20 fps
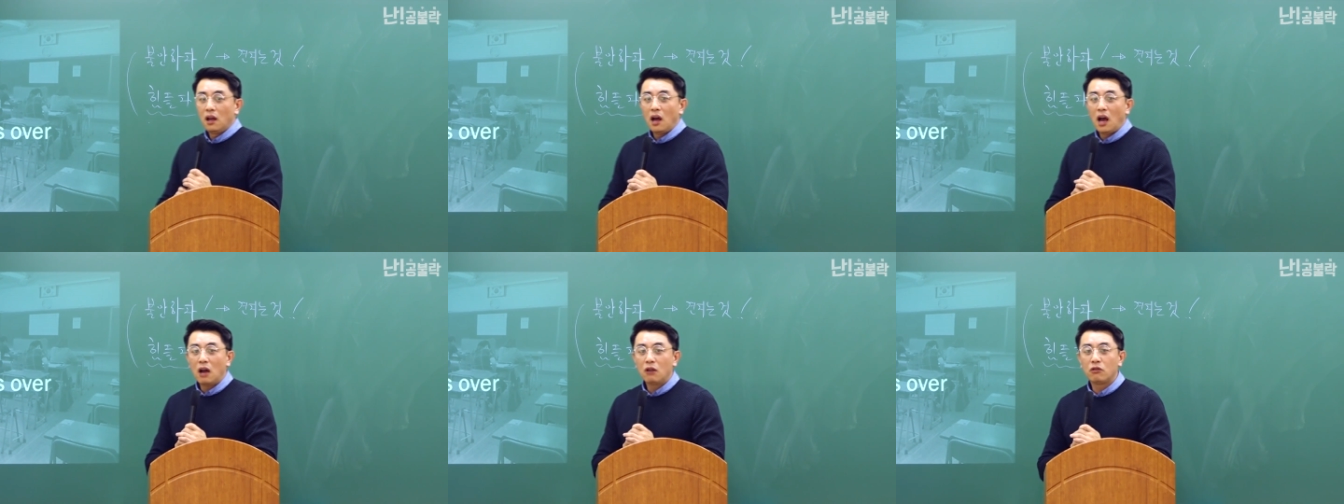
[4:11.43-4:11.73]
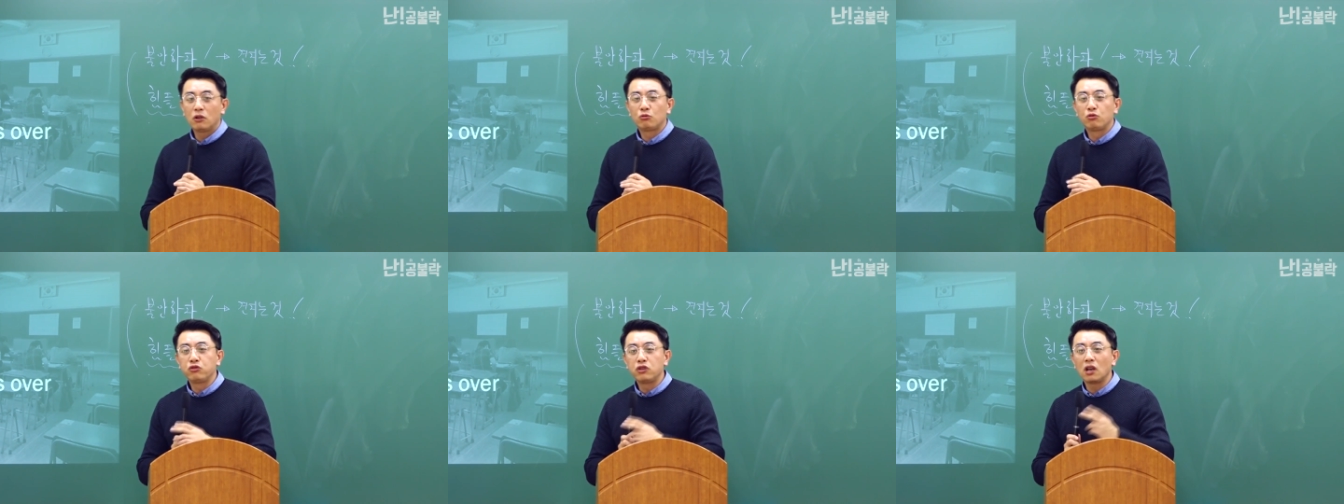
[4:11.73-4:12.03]

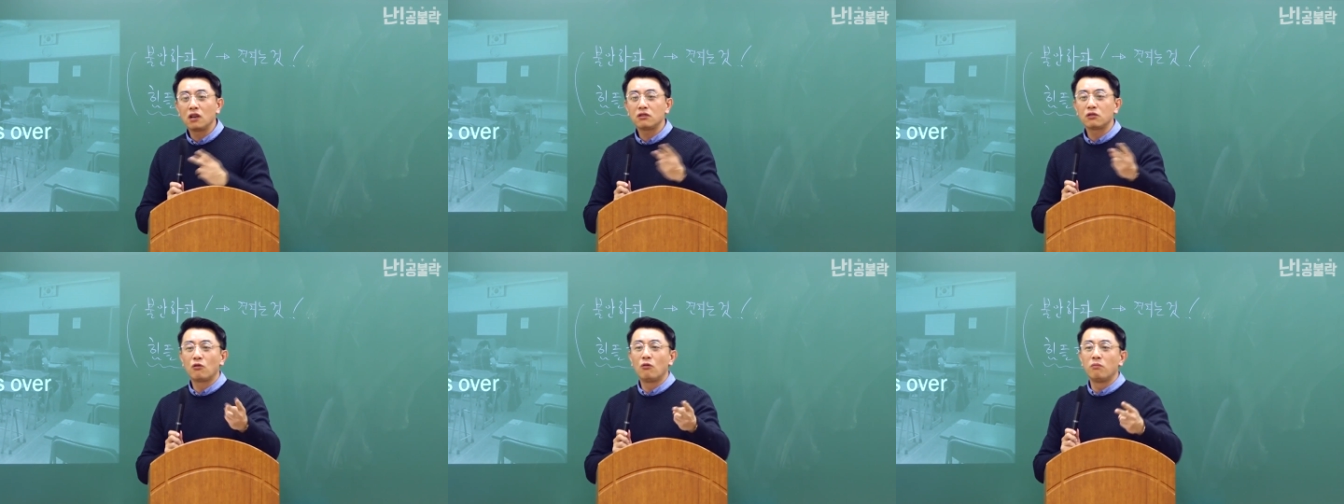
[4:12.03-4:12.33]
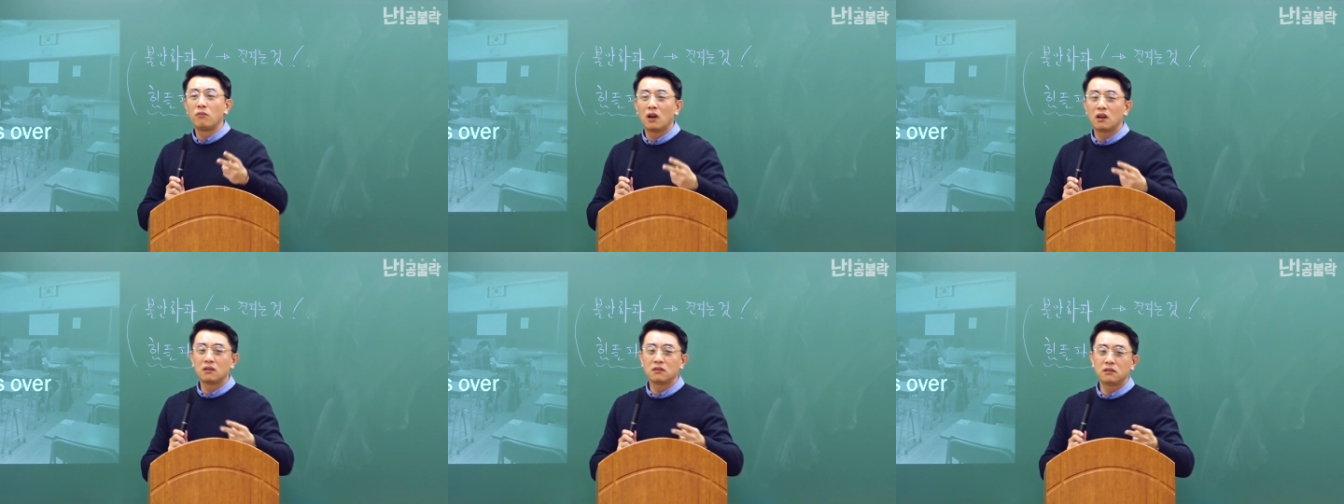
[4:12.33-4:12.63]
하루에 2시간씩
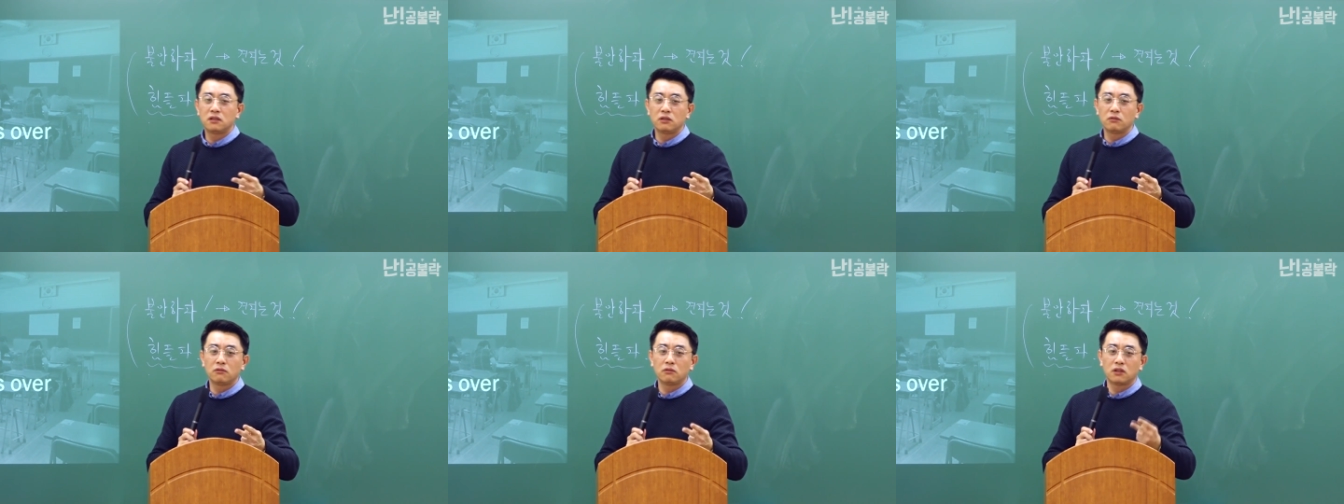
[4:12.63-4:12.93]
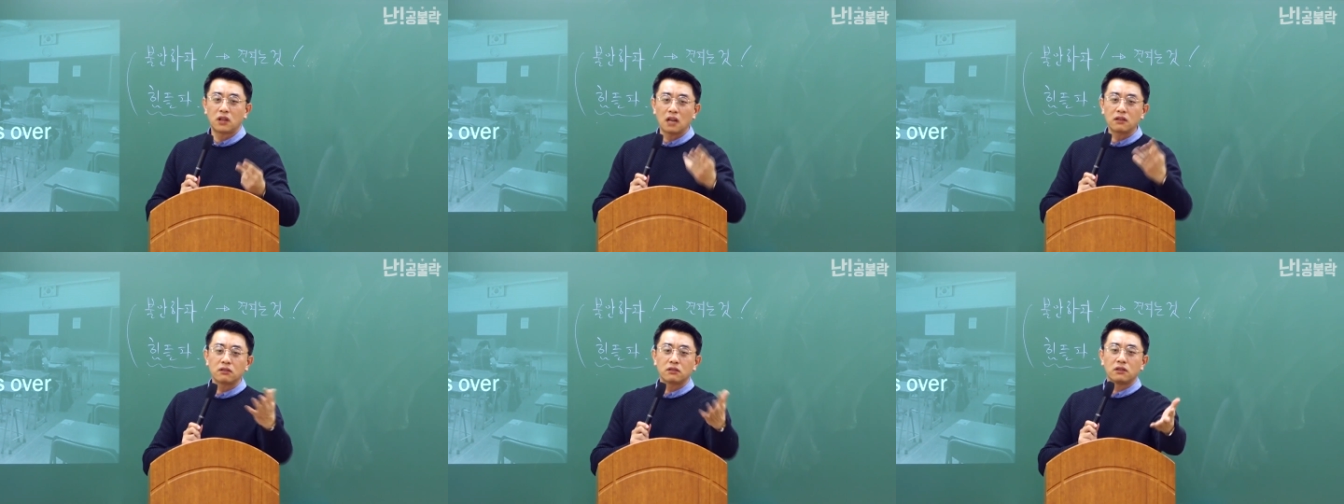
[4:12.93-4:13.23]
공부하는
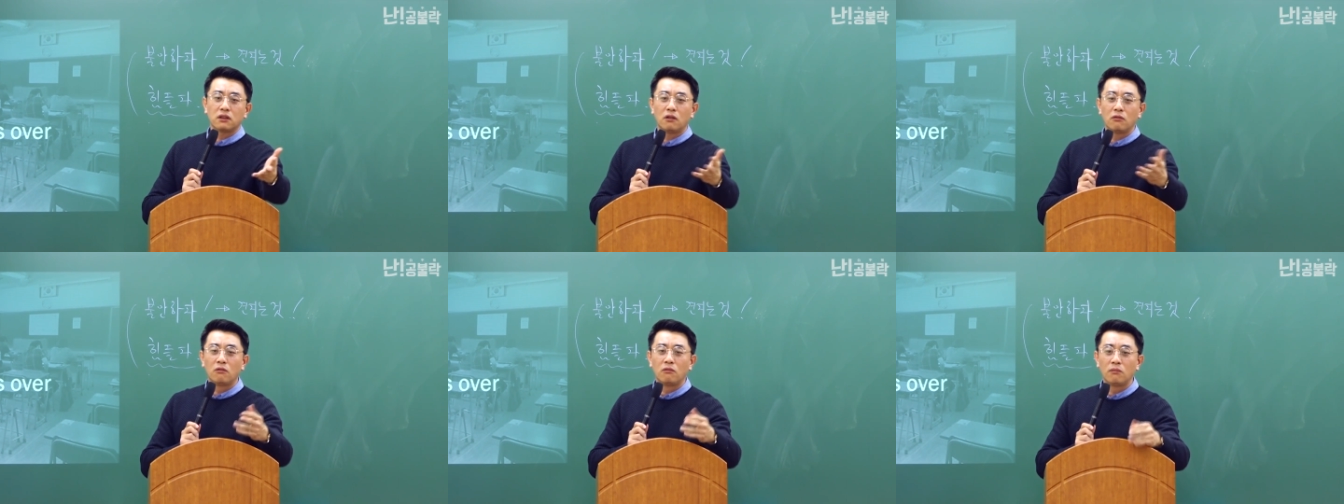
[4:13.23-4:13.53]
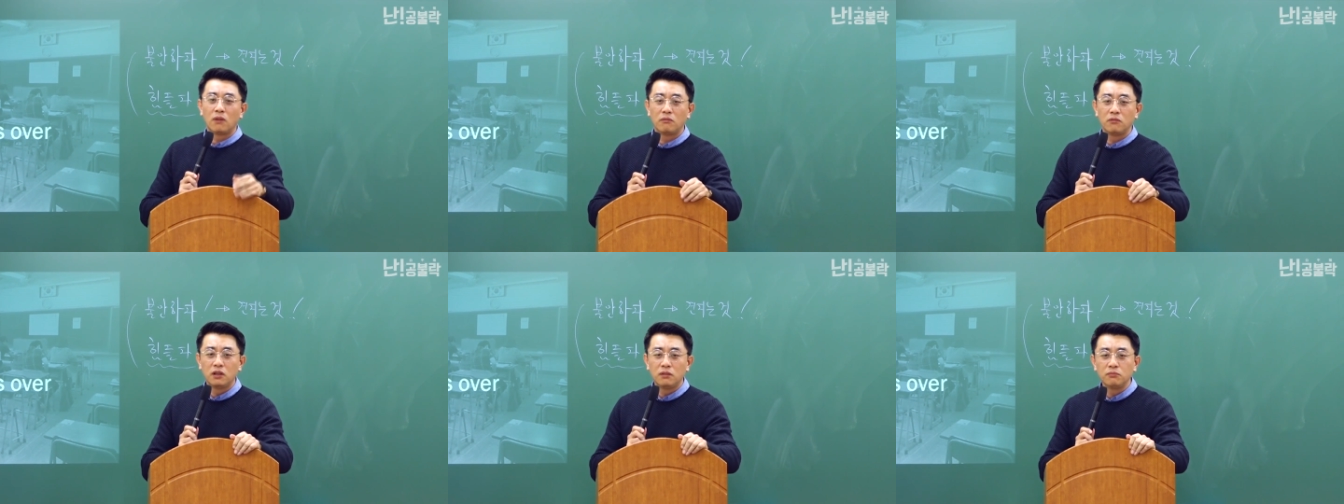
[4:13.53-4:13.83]
친구는 5시간 공부하면